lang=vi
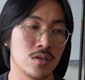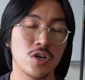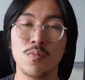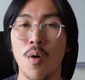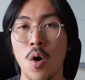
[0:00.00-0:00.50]

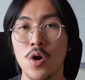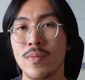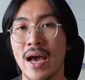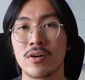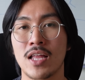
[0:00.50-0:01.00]
Người mua lúc
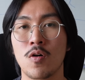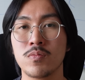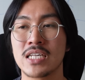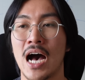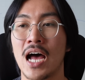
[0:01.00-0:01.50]
nào người ta
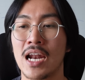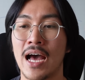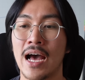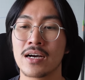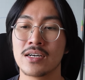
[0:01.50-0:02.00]
cũng sợ
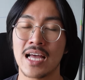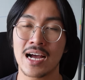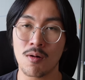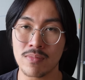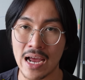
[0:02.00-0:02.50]
là người ta
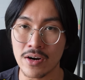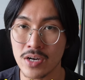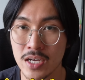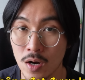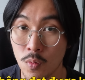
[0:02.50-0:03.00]
không đạt được
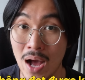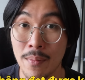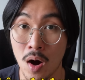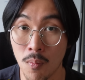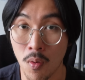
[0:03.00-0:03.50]
cái kết quả mà họ